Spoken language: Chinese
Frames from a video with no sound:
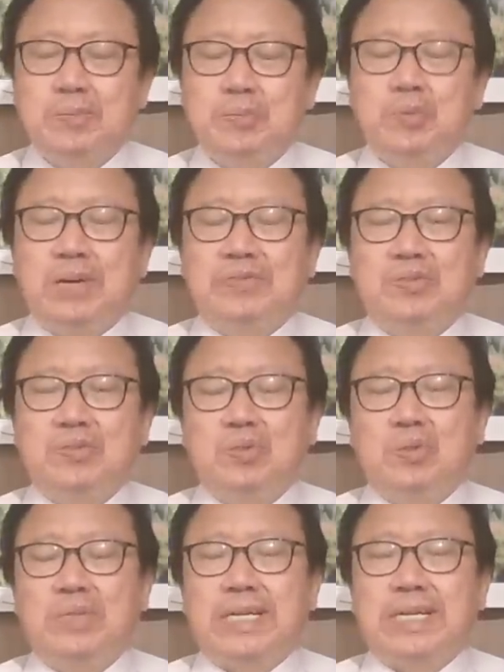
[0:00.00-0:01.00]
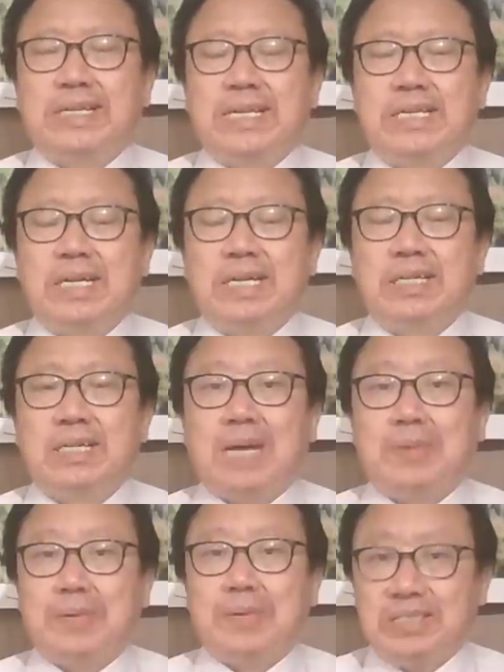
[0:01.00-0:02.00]
不管付出多大的代价，哪
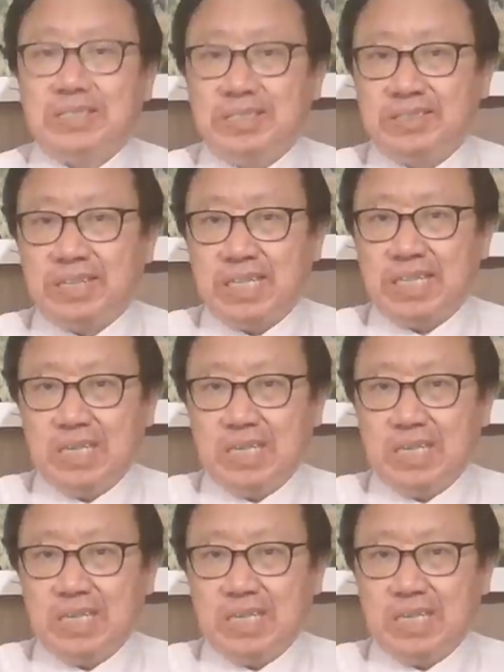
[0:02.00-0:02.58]
怕把这个城市